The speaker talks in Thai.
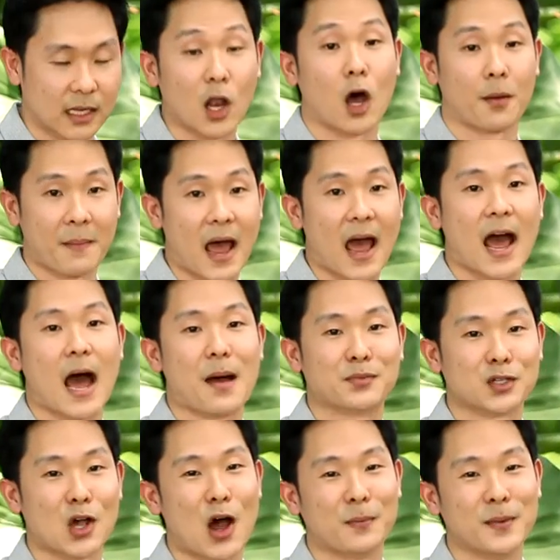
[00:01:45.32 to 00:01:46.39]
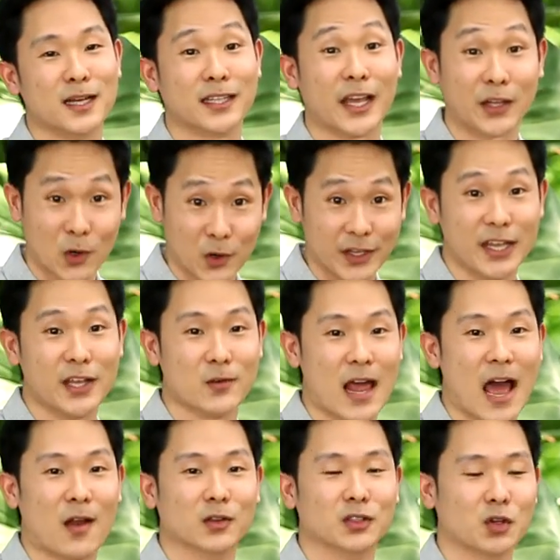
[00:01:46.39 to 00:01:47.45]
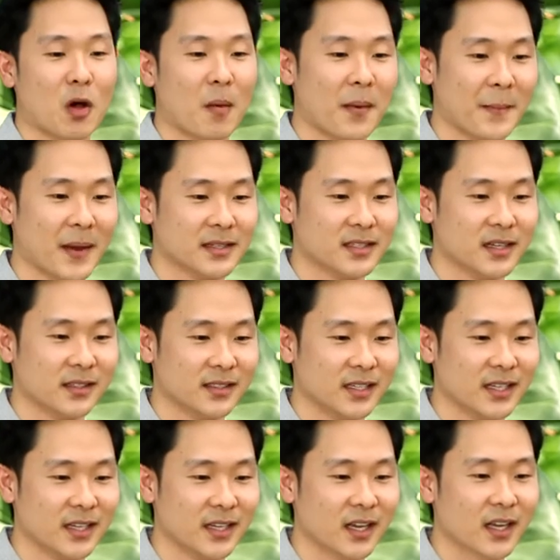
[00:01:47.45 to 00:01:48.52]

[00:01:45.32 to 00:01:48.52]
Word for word: ตลอดมาครับชอบเรื่องเทคโนโลยีอยู่แล้วรู้สึกว่ามันเป็นสิ่งที่